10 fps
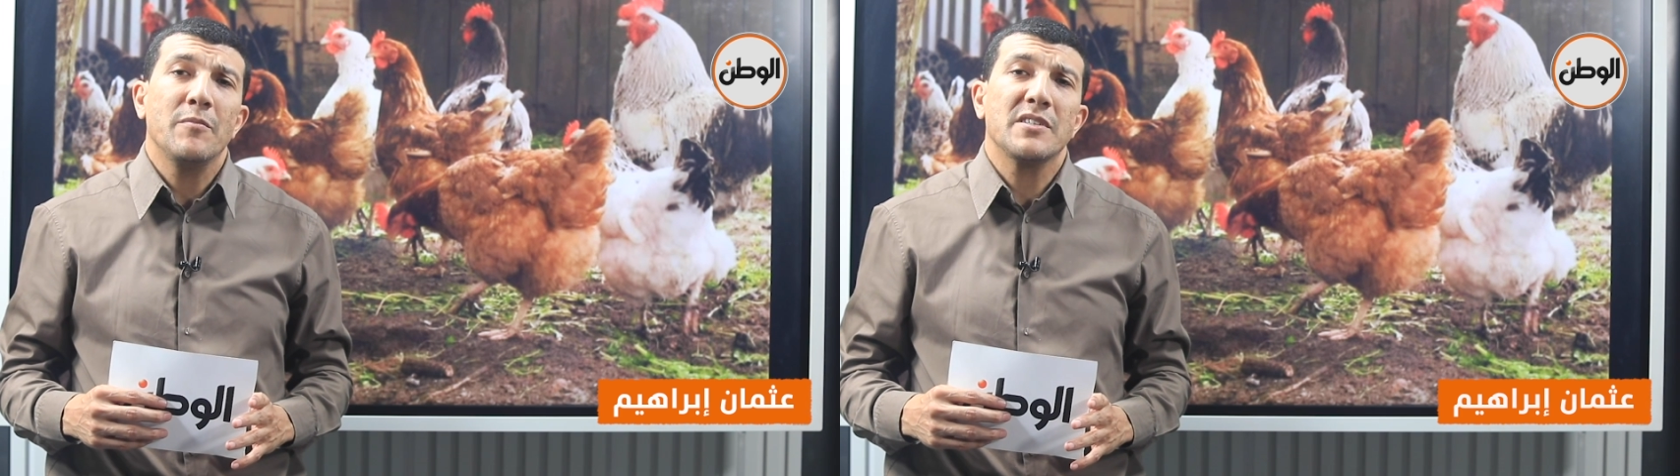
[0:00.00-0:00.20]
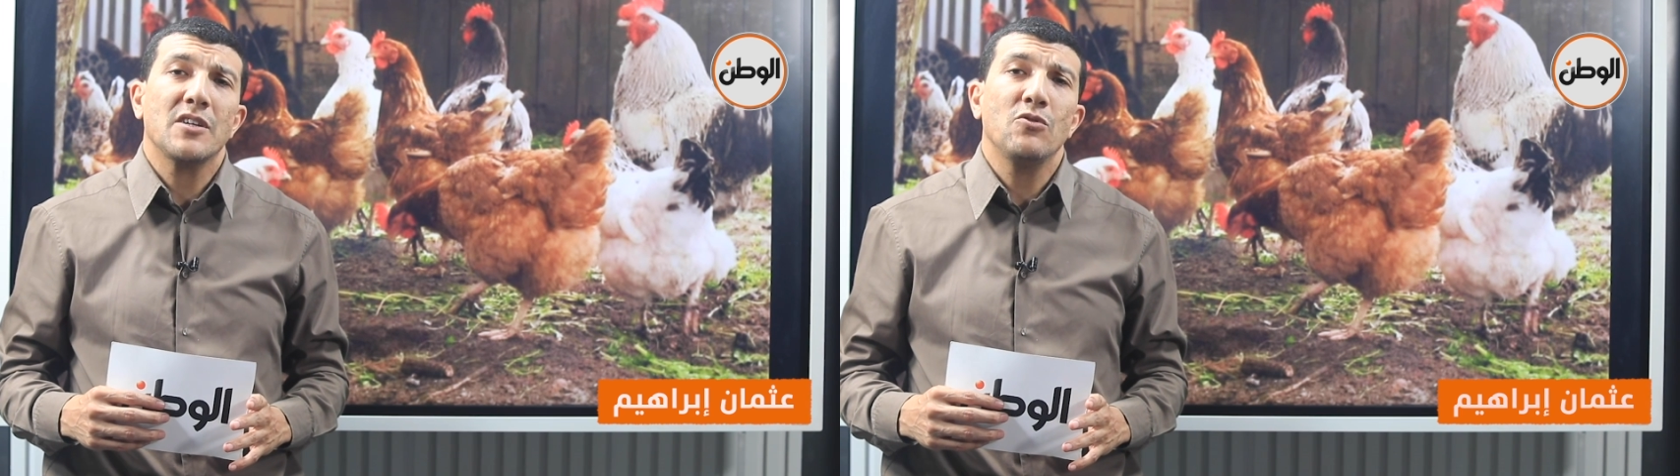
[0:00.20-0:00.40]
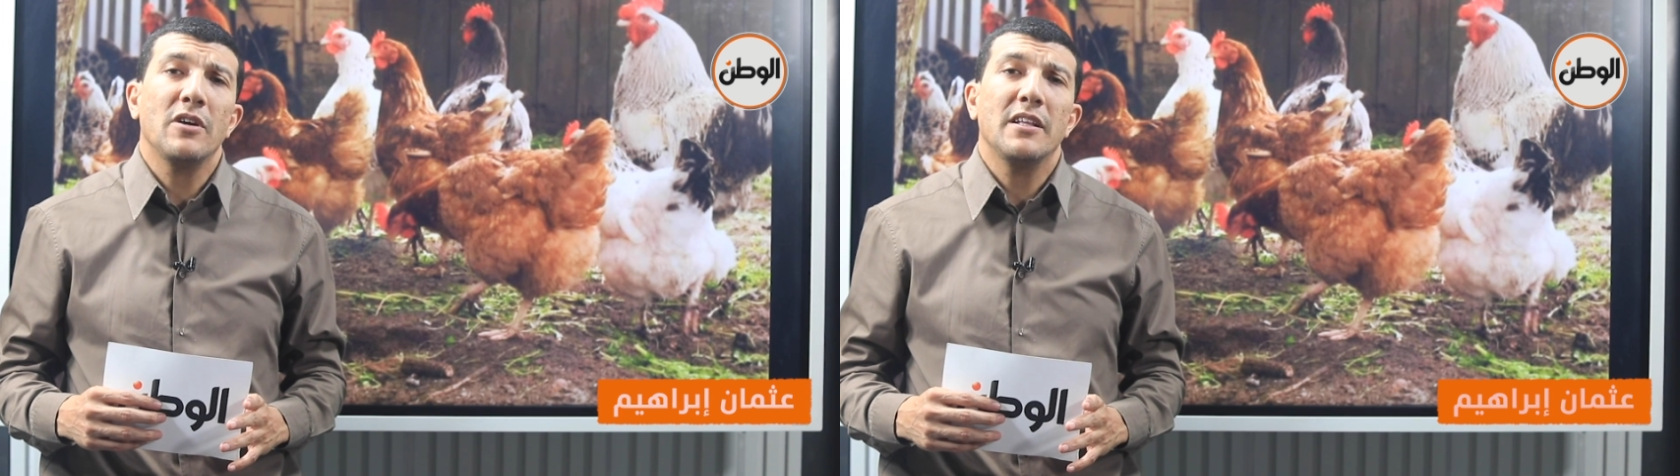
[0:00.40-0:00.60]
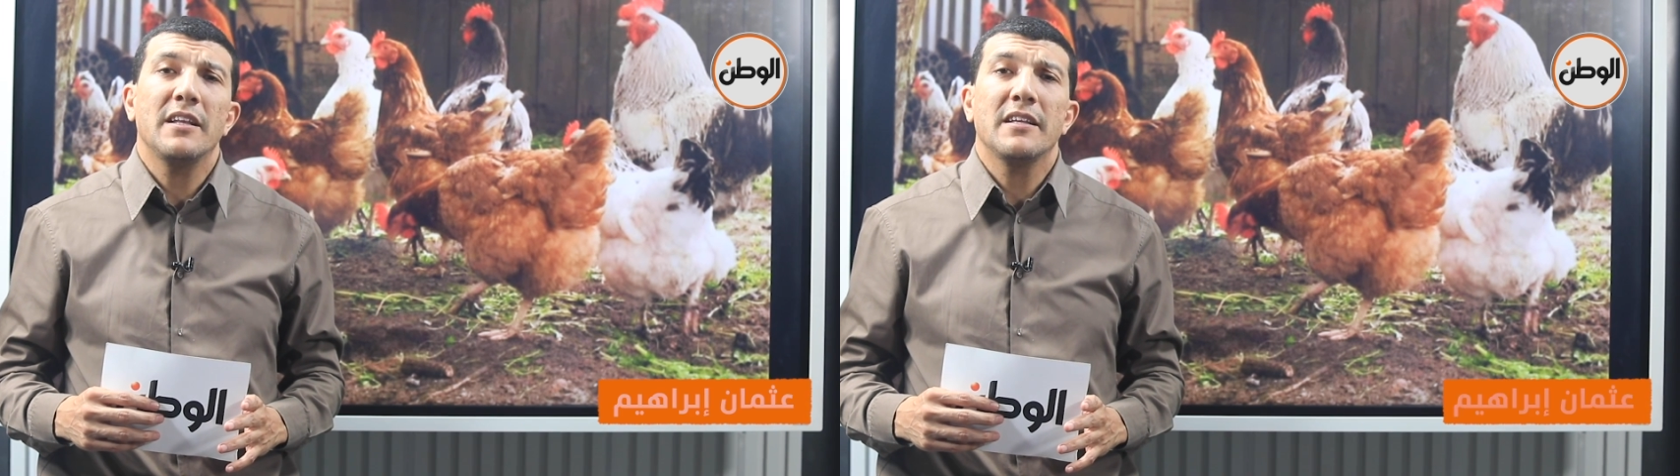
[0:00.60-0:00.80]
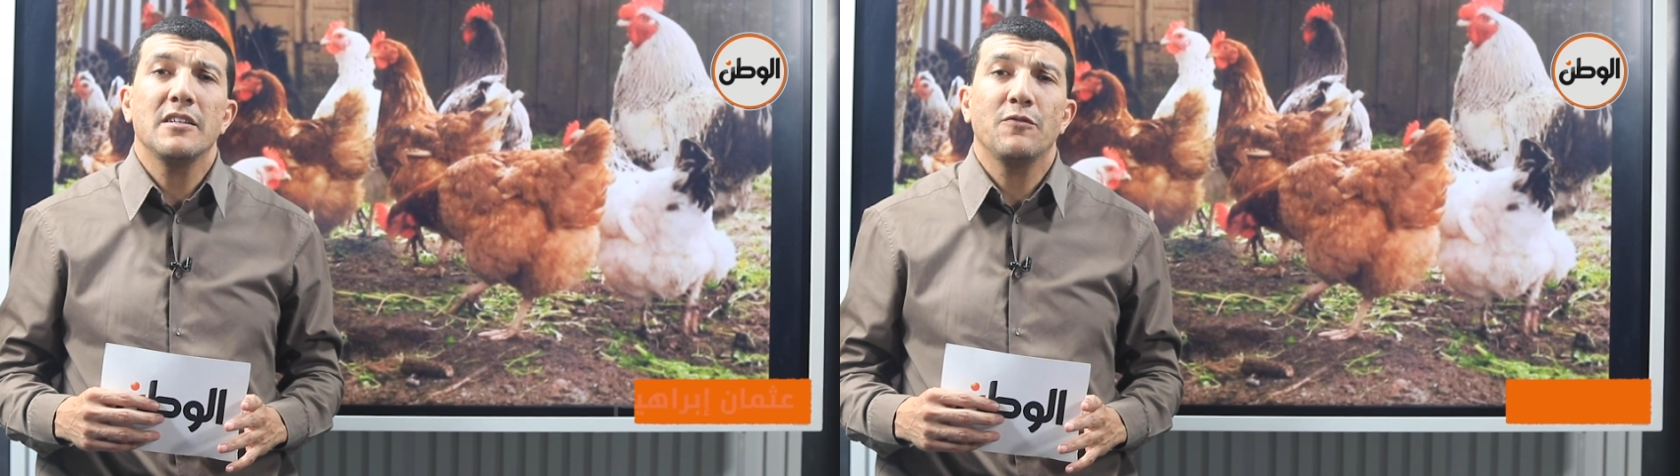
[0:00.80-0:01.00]
يسالوه
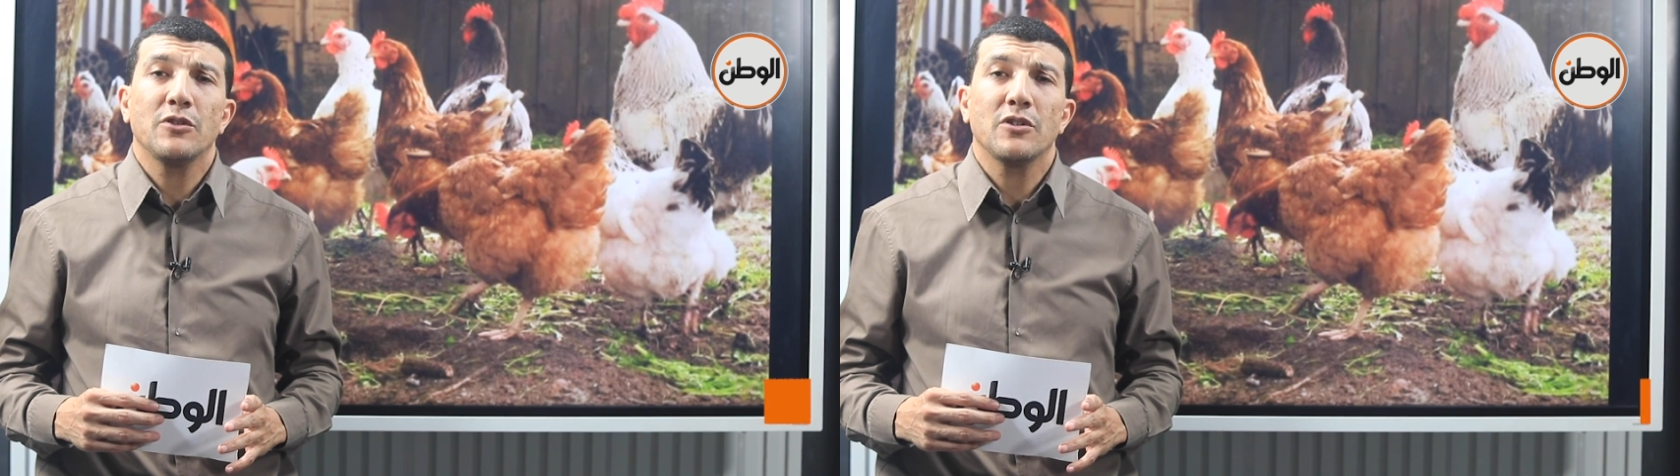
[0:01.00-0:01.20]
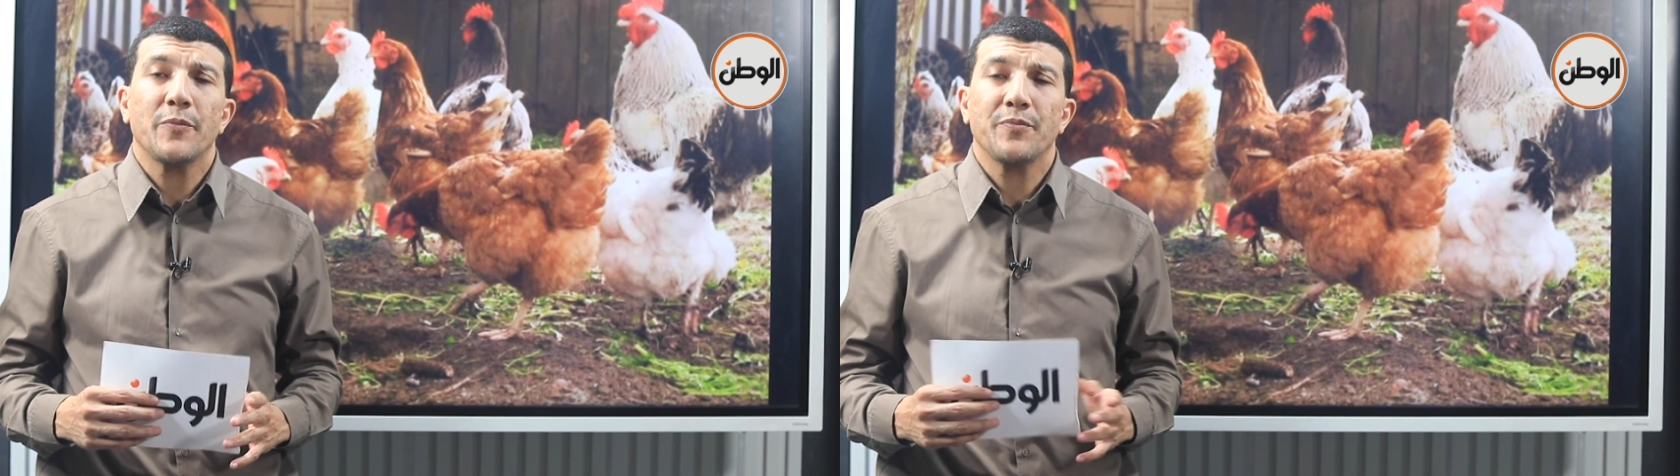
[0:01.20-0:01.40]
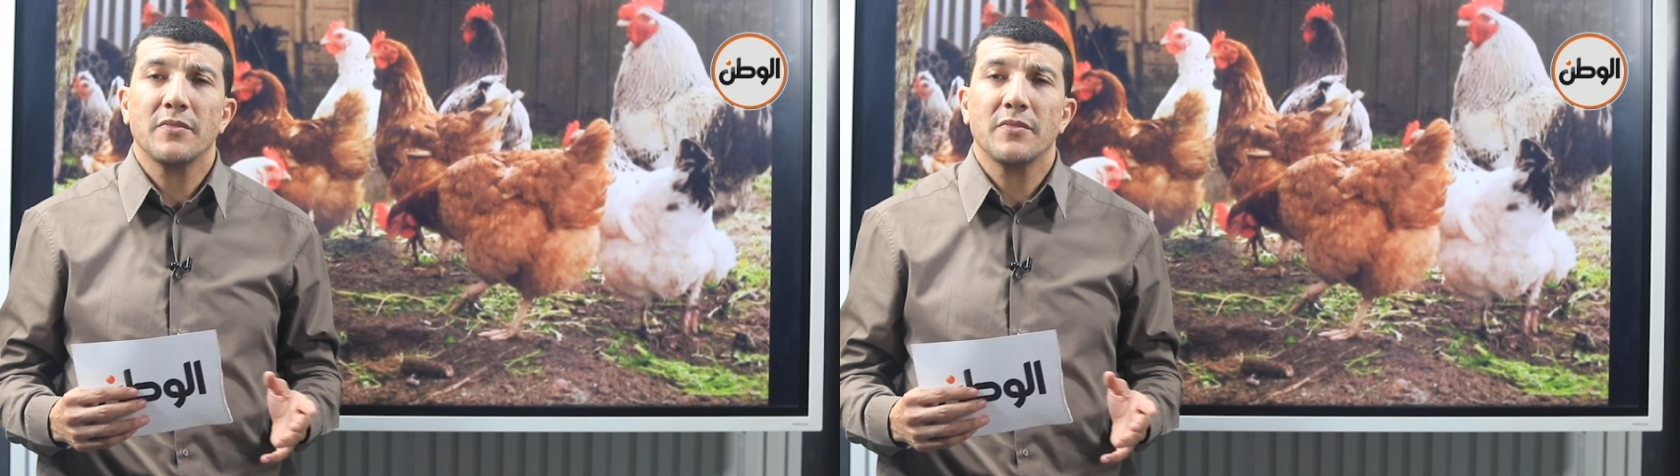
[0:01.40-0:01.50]
خلال هذه الفتره